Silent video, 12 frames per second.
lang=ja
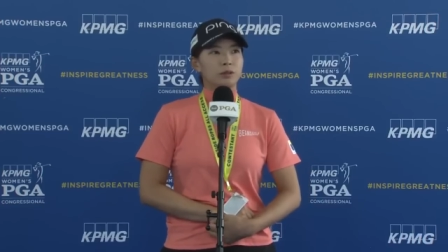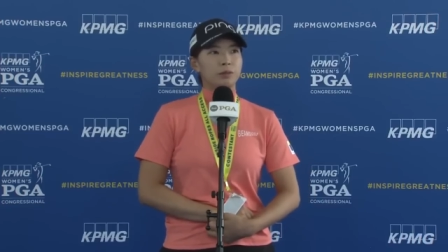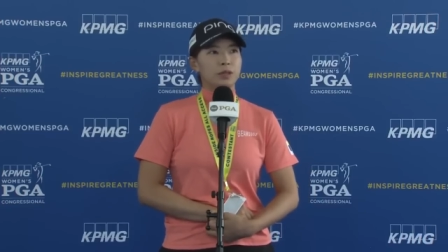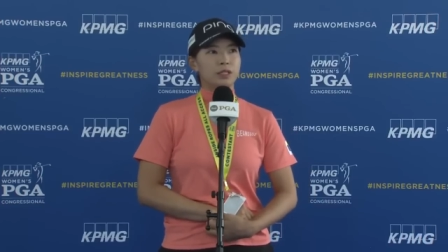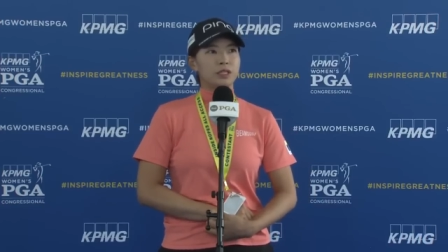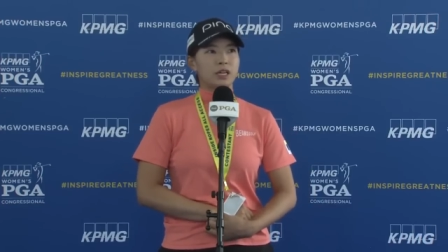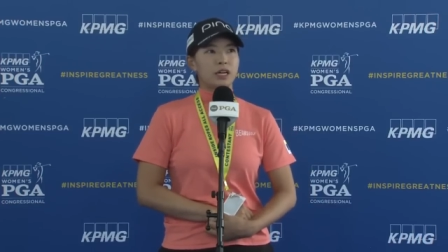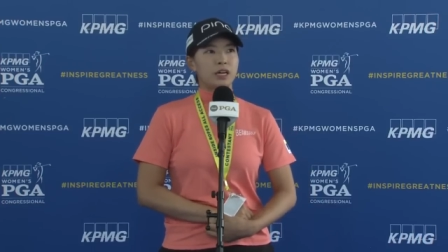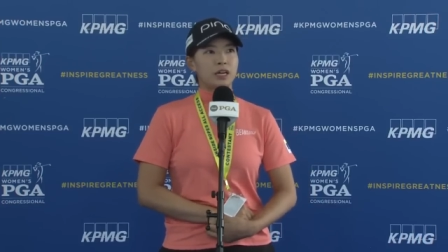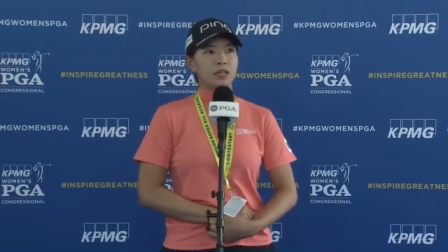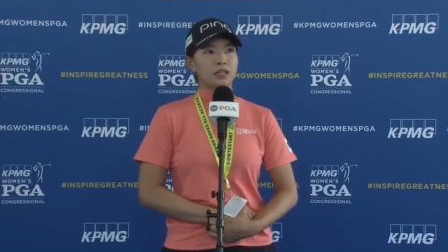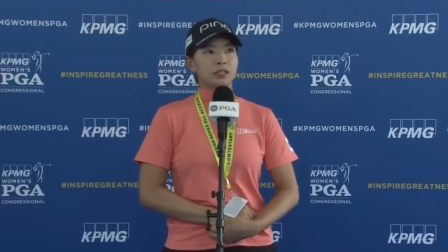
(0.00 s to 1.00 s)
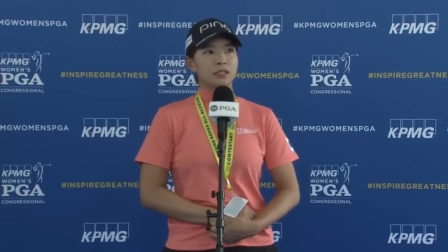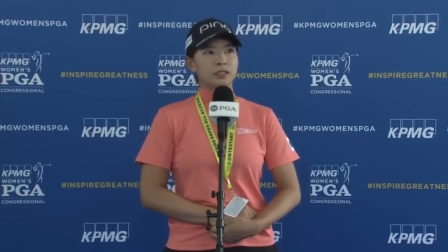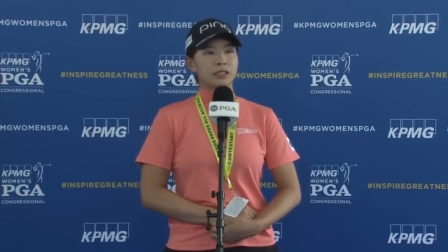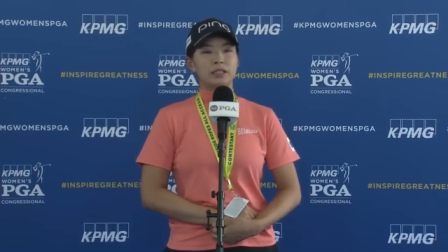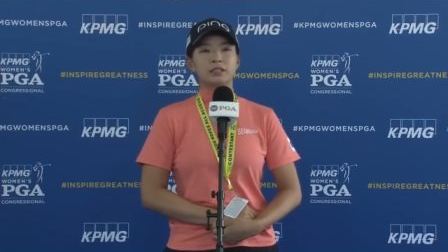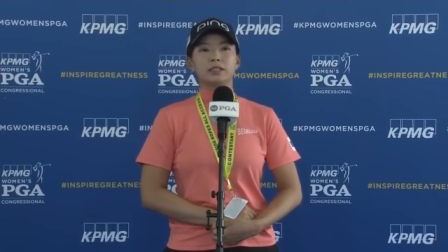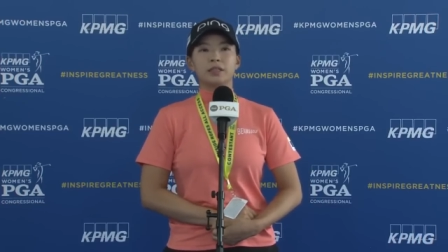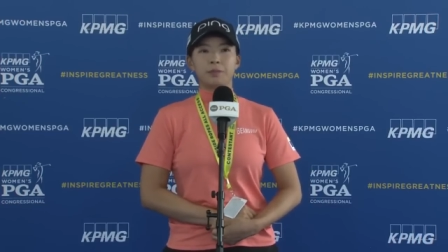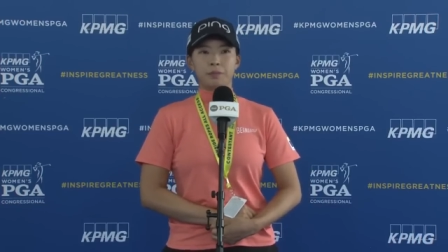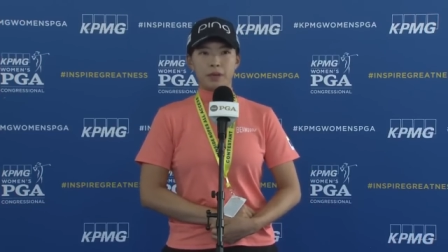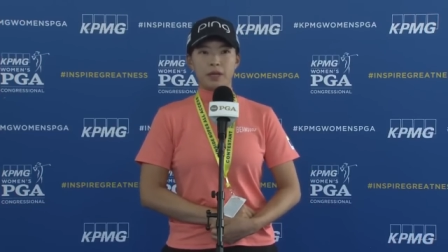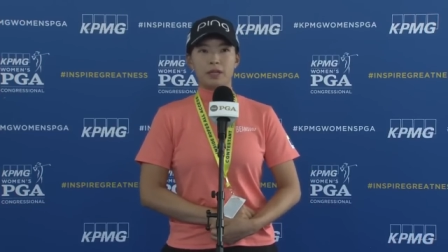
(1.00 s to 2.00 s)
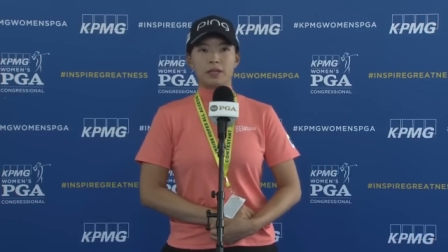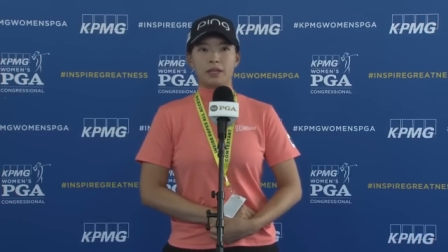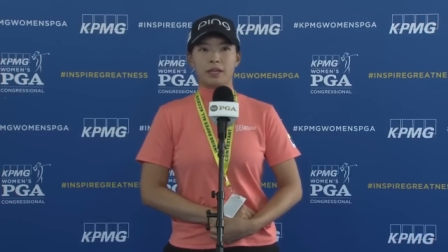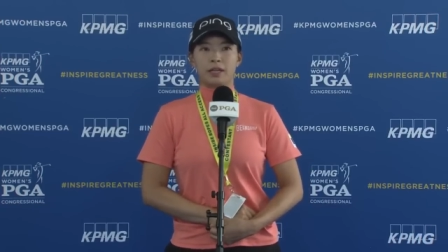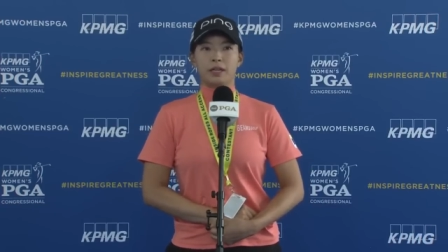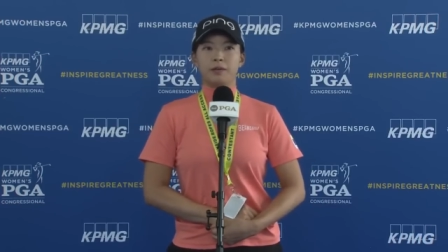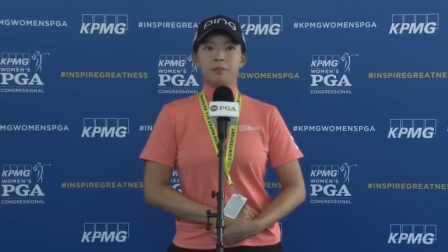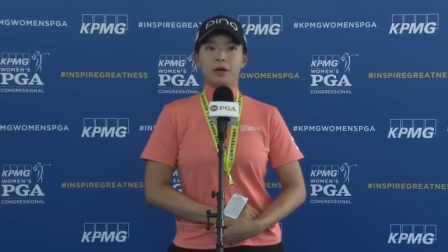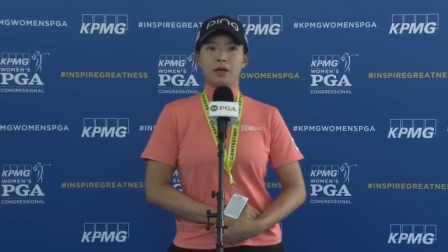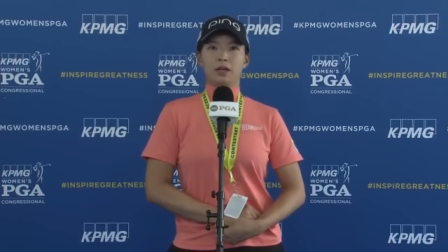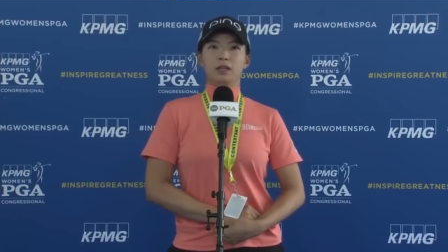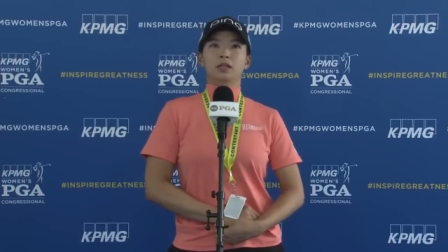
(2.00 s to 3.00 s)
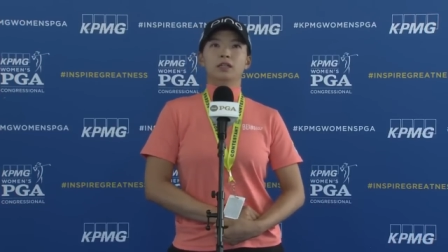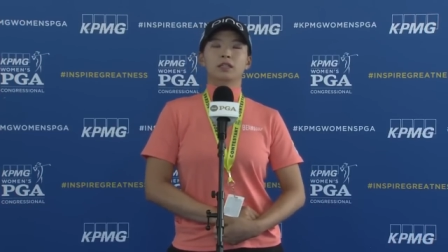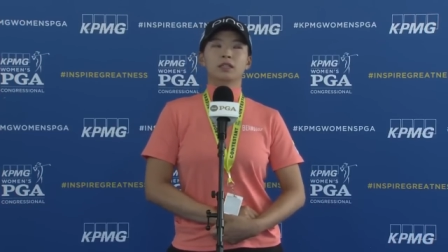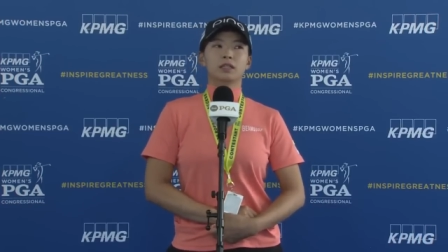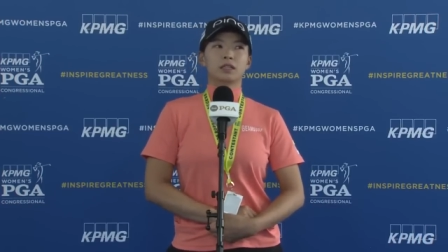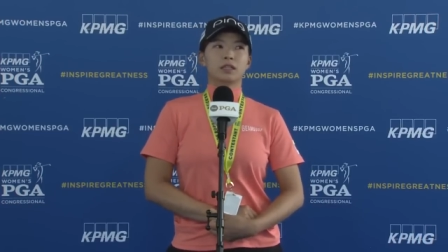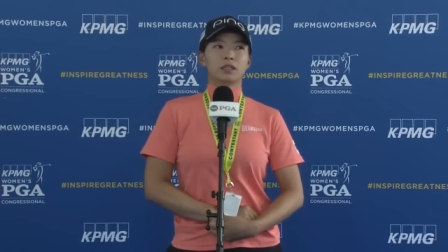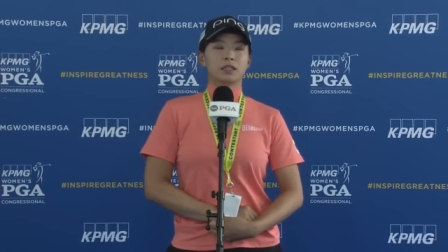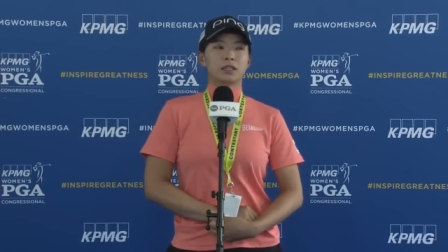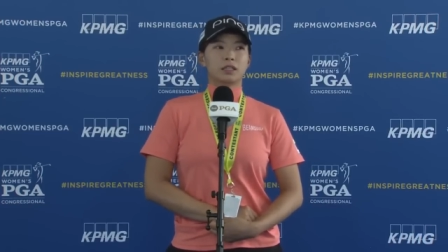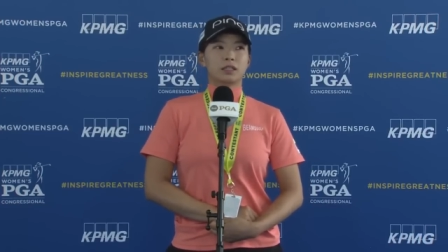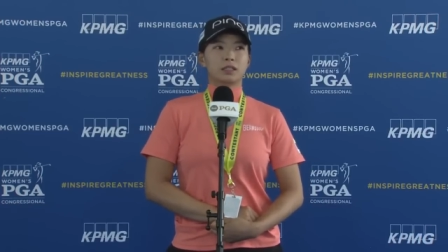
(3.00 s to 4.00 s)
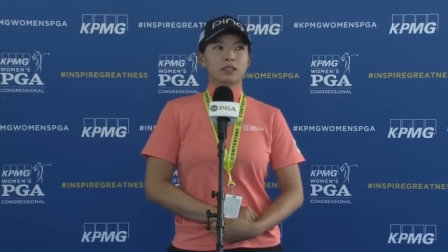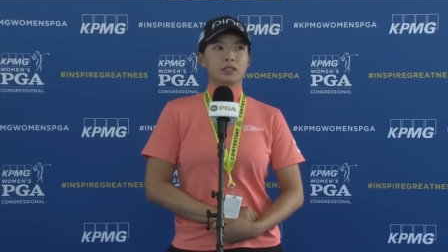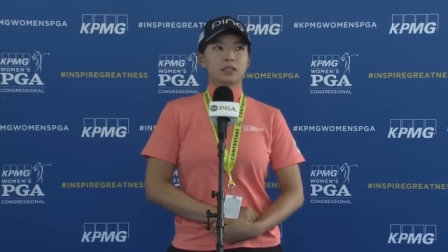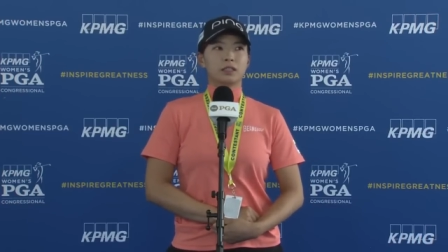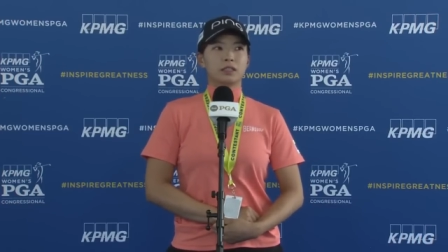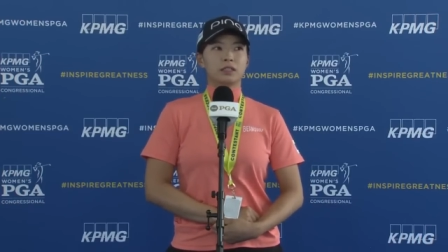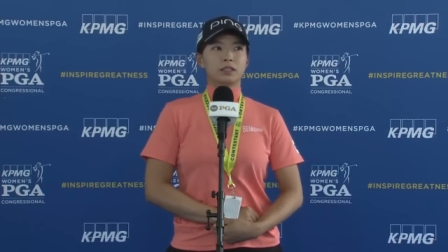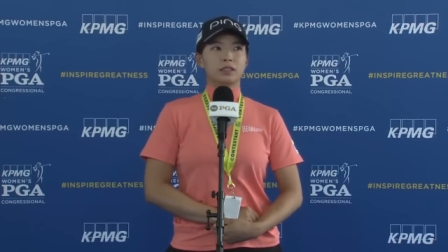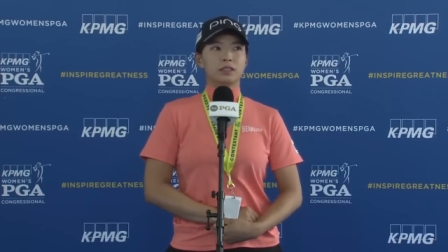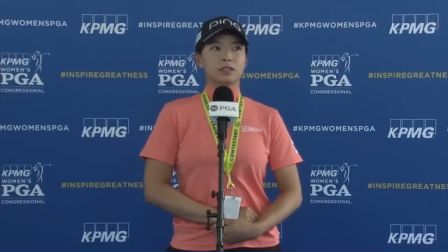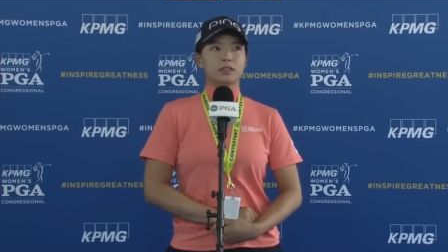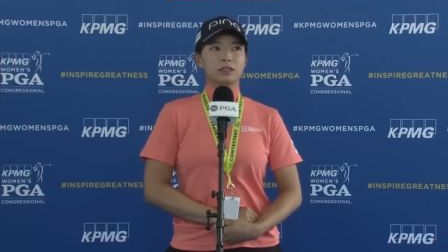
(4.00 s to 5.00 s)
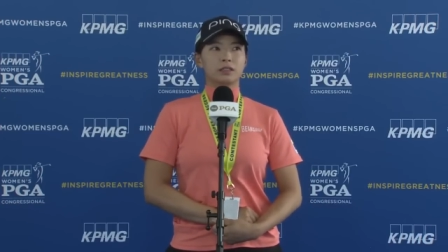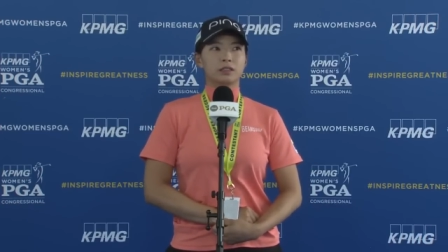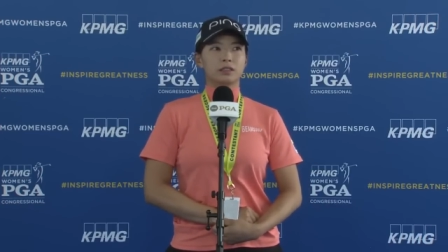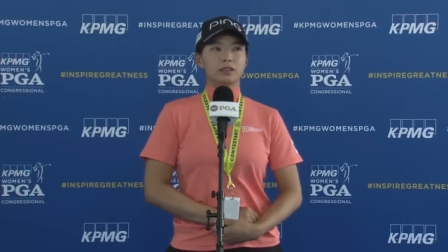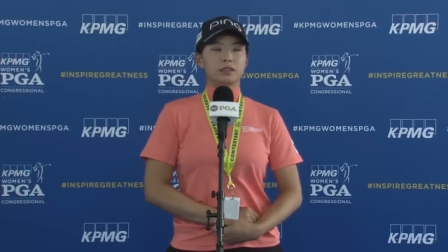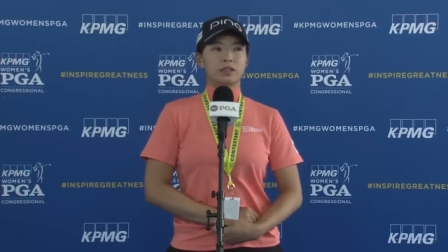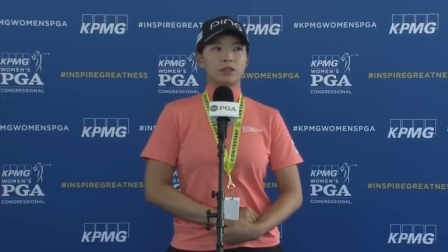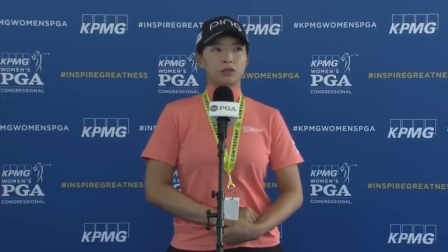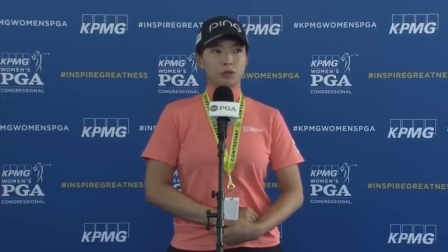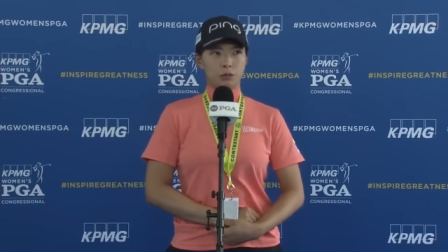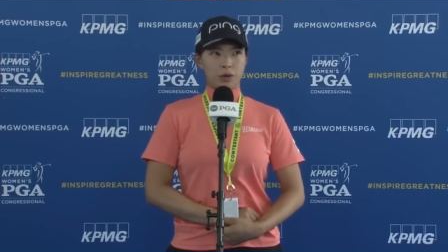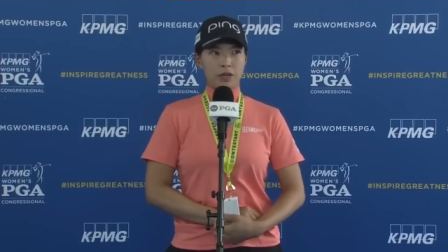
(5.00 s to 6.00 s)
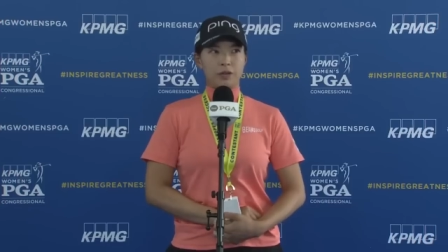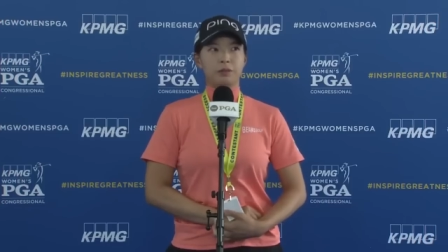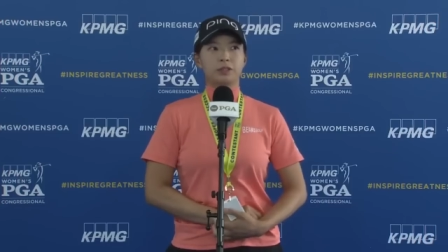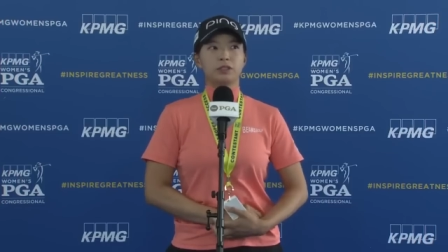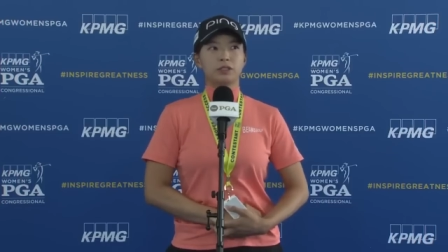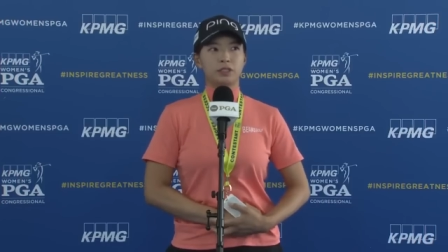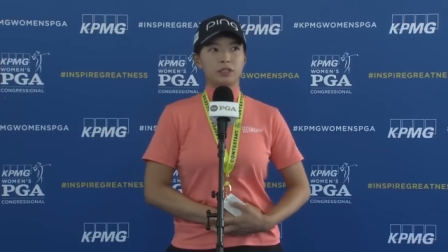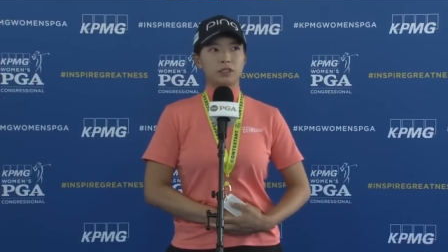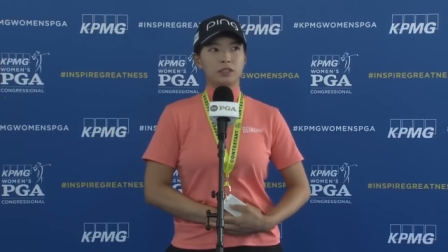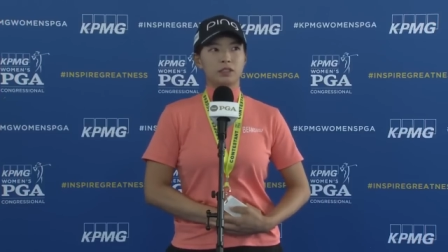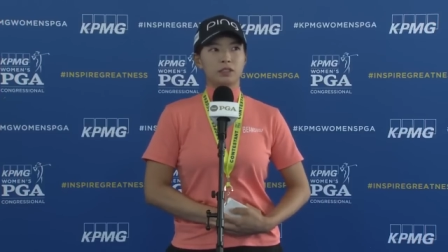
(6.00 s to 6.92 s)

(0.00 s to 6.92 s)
メジャー3戦目でまあっていうのもありますし